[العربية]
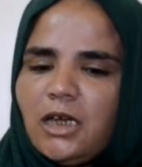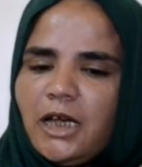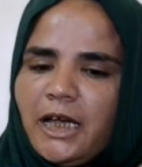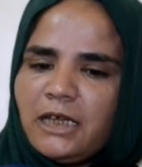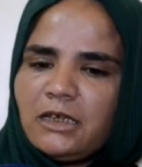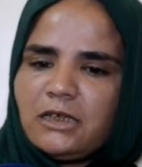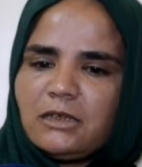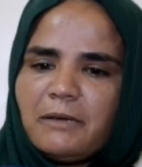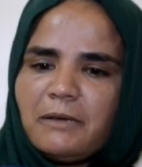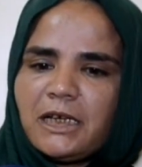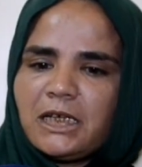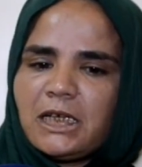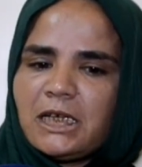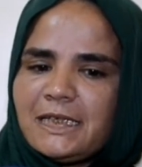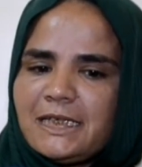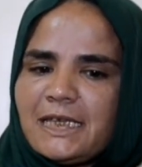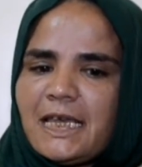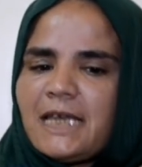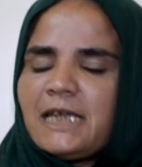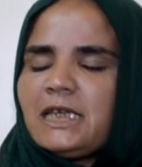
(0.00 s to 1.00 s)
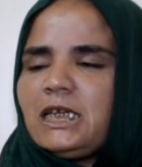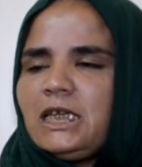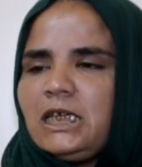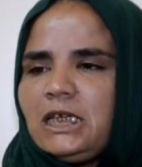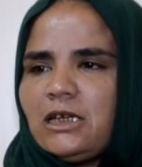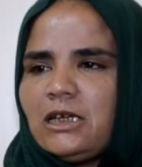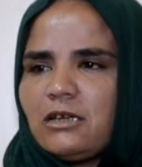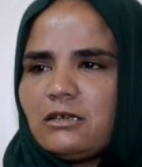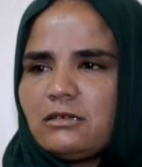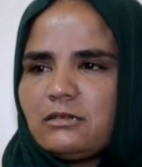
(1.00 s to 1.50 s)
عادت هكاك تزادت
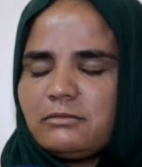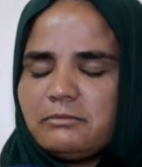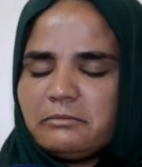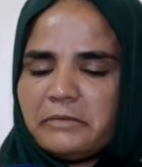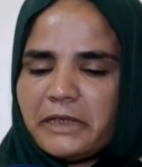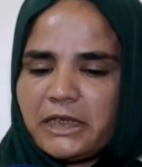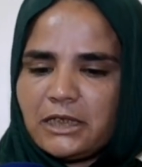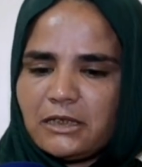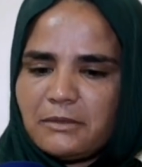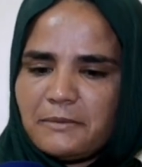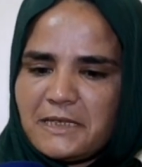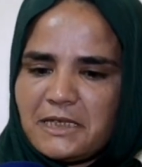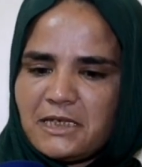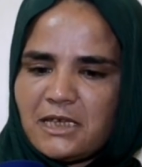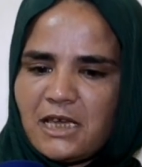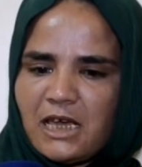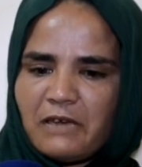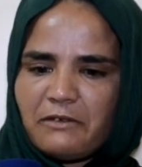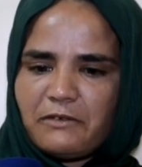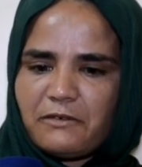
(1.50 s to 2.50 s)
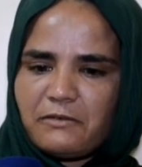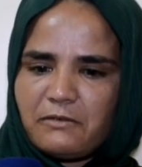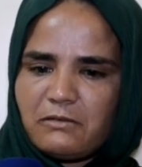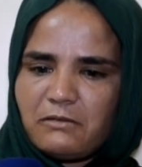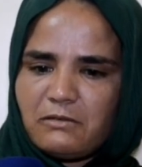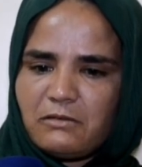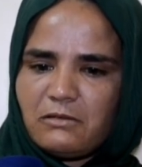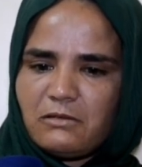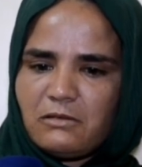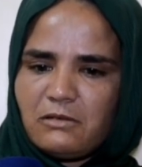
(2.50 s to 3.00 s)
علينا مرضت بزاف
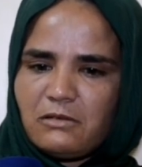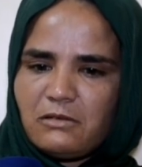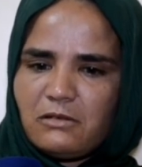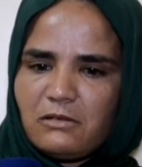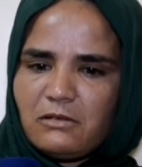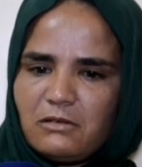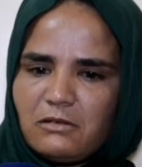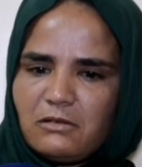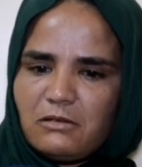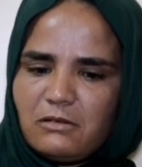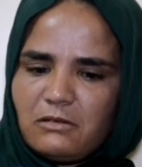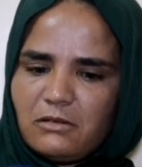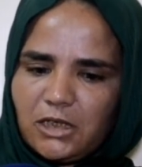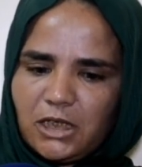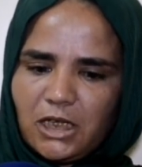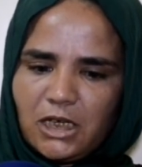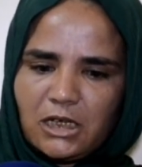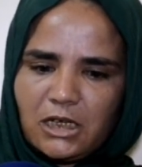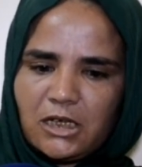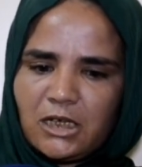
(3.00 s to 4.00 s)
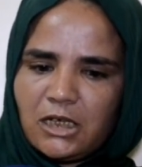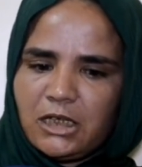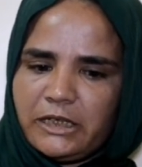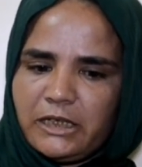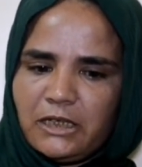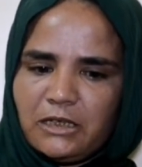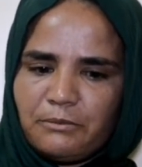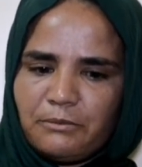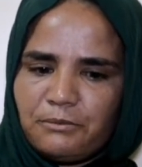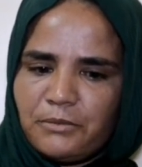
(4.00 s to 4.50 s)
حتى هكاك
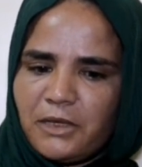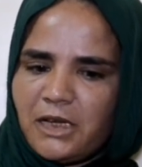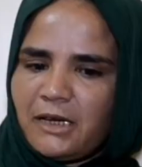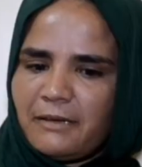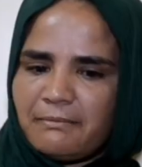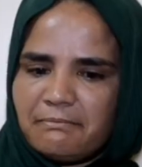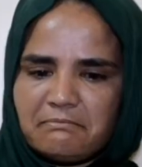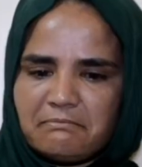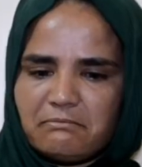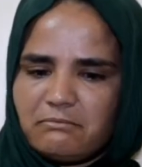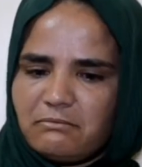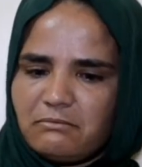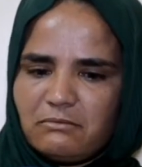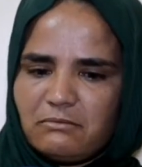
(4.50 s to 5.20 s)
قلت لك باها